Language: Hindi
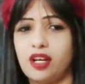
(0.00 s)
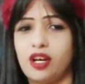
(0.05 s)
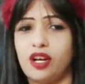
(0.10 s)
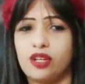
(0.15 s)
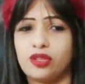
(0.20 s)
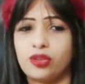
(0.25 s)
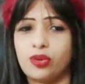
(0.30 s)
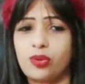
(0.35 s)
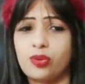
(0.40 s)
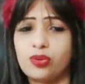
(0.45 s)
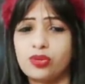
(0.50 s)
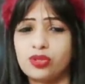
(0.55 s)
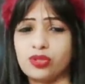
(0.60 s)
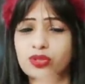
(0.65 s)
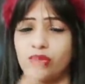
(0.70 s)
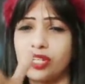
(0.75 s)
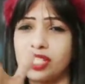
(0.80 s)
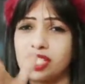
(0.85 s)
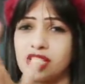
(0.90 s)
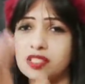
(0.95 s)
तो उसको
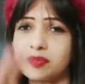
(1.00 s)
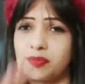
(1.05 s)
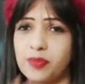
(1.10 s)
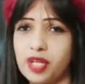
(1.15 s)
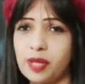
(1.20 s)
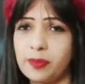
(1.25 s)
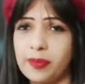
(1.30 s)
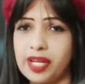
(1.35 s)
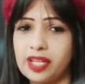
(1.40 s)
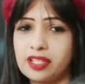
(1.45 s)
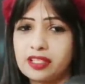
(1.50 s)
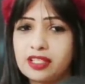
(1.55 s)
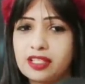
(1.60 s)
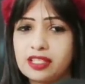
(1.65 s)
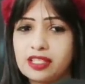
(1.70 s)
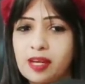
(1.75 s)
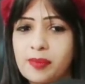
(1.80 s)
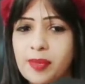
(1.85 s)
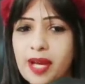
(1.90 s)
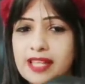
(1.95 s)
थोड़ा सा स्प्रे पेंट
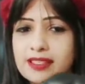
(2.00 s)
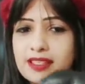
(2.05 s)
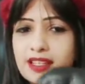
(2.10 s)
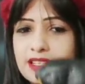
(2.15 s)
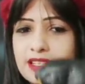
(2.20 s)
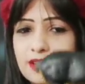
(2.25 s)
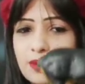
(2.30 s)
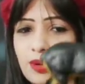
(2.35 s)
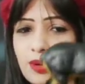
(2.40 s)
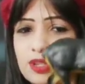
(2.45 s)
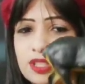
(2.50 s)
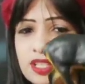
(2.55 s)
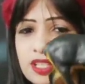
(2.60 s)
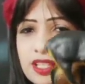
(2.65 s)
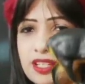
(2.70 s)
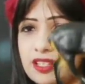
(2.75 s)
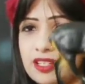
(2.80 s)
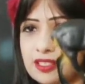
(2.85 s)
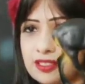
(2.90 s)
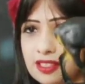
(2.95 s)
करके आप ऐसा डेकोर
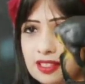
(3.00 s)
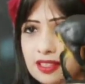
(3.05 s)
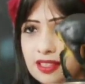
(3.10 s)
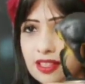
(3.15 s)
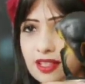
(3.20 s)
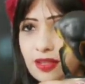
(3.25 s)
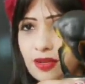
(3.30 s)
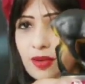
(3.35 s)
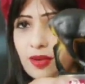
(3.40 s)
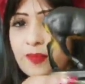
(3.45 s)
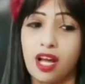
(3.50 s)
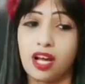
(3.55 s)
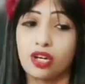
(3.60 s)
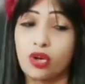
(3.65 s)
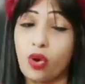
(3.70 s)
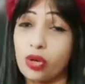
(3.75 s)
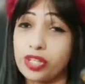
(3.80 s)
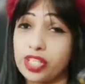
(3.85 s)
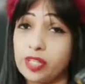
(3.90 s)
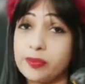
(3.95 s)
करके रख सकते हो
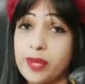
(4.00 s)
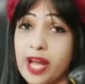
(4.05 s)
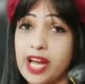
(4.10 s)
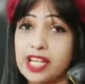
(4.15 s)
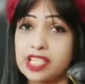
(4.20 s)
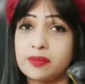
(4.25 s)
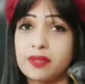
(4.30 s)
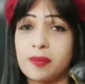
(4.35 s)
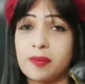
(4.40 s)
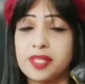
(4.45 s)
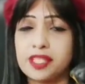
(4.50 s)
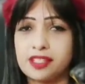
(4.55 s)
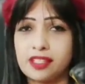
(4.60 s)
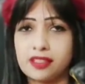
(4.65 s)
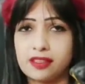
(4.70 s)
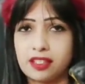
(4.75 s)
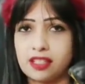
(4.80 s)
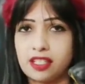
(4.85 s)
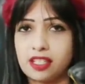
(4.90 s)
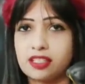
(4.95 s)
कॉटन पैड्स भी आप इसके
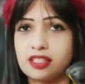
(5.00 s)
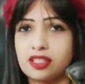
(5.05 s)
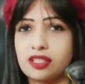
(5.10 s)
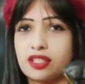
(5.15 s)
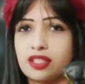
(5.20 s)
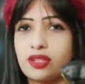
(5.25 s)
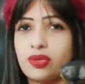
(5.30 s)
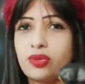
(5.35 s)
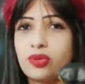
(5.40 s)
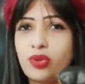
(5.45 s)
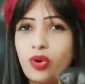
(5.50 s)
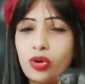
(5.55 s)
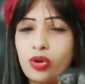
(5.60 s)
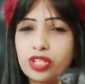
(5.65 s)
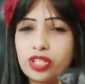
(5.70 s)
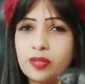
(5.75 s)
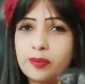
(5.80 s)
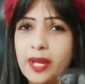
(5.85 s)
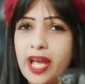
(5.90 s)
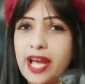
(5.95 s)
अंदर रख सकते हो
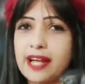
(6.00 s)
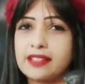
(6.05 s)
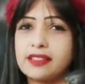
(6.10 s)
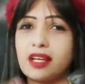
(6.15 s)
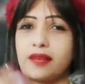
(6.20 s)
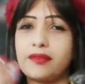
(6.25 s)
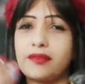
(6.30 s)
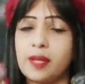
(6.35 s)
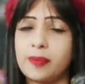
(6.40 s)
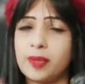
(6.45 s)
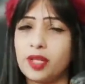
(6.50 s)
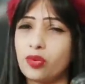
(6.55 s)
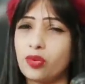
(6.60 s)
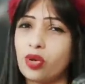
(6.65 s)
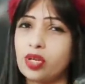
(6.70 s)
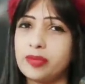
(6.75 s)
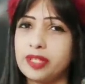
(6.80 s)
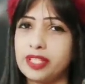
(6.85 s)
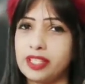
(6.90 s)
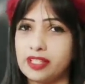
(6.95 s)
कॉटन पैड्स या फिर आपकी
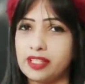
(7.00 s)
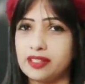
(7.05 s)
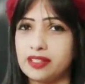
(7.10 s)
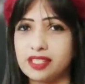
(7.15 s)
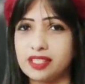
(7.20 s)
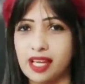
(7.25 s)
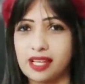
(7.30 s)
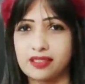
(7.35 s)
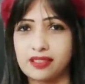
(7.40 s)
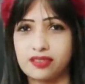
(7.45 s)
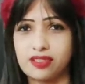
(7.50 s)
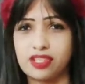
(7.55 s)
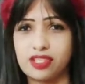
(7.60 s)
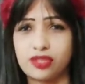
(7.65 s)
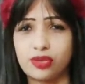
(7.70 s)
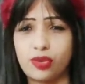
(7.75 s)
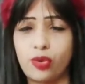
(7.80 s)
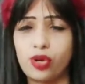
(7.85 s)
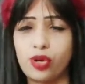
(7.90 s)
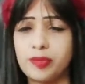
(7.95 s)
कोई भी हेयर
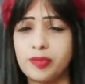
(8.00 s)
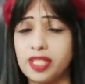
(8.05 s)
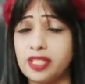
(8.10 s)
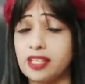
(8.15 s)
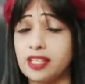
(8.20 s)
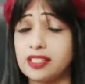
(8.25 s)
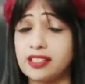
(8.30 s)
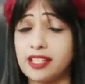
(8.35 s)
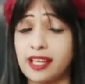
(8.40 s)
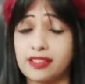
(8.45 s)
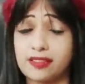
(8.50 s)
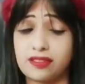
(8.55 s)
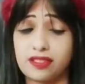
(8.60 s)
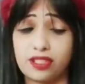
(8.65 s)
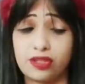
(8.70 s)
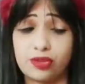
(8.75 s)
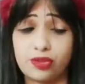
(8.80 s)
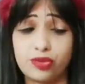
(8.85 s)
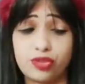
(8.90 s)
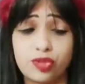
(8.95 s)
असेसरीज कोई भी
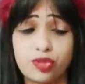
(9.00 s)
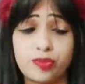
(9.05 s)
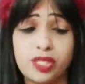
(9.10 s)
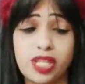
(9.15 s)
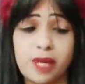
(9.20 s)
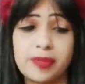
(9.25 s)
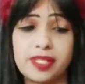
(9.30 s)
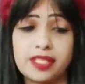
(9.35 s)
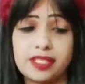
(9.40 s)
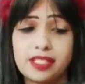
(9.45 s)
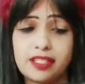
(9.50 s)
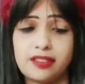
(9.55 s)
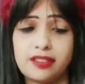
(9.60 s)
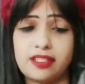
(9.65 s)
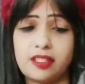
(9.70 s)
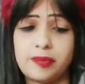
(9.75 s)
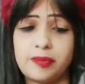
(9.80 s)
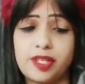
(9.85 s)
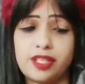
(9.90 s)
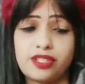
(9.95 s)
असेसरीज कुछ भी आप इसके
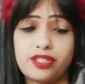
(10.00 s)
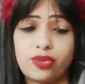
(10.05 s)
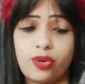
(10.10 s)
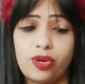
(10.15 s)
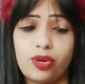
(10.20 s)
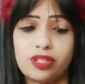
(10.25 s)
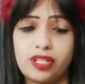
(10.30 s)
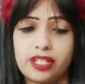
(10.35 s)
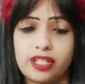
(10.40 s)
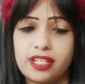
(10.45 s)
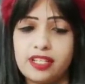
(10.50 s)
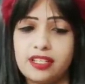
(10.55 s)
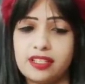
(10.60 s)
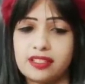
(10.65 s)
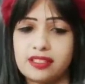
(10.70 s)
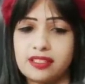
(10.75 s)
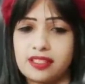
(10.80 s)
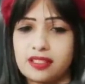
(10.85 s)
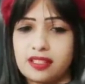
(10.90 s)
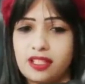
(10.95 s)
अंदर अपना स्टोर करके
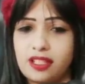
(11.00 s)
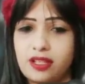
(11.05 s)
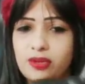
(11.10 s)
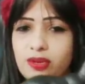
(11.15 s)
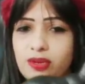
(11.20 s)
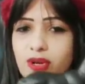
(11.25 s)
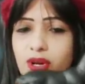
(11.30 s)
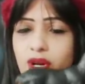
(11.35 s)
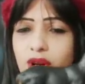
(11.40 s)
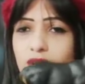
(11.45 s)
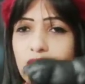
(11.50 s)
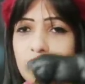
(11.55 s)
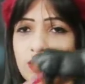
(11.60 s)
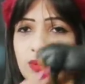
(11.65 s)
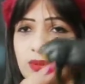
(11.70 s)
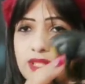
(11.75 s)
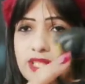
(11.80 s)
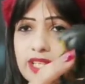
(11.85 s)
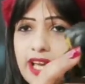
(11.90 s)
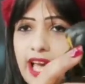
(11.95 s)
रख सकते हो
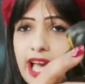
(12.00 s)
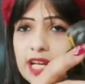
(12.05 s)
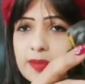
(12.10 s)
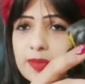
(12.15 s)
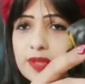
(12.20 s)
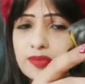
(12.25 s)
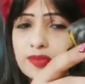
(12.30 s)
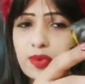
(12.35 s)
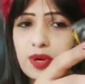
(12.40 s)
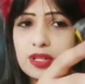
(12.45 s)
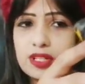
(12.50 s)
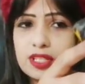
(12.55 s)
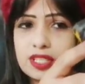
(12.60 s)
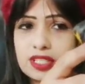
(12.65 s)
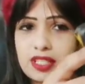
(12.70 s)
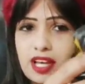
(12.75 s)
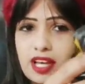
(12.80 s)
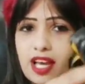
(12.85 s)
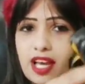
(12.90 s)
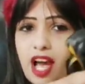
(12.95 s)
तो ये हैक भी वॉक
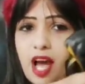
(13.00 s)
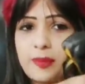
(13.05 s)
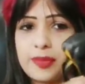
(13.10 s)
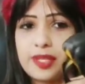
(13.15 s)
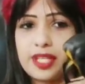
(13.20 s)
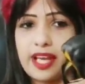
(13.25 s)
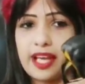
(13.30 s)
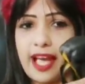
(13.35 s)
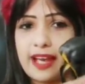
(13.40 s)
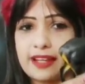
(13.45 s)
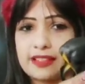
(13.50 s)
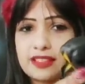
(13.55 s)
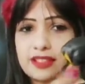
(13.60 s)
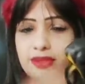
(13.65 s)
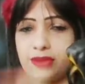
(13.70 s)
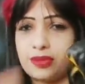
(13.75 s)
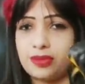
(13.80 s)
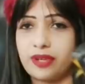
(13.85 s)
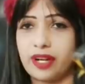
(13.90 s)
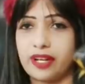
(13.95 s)
करता है आप ये हैक
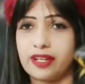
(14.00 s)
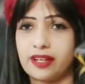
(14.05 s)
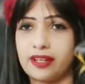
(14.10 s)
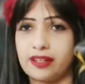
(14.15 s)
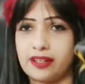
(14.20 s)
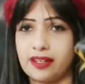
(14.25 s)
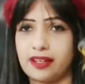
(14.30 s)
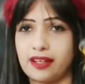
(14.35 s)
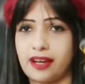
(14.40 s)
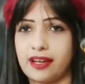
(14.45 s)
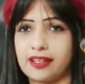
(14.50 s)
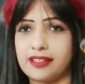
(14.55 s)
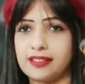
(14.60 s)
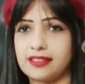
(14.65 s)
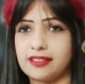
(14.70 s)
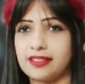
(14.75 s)
ज़रूर ट्राई करना गाइज़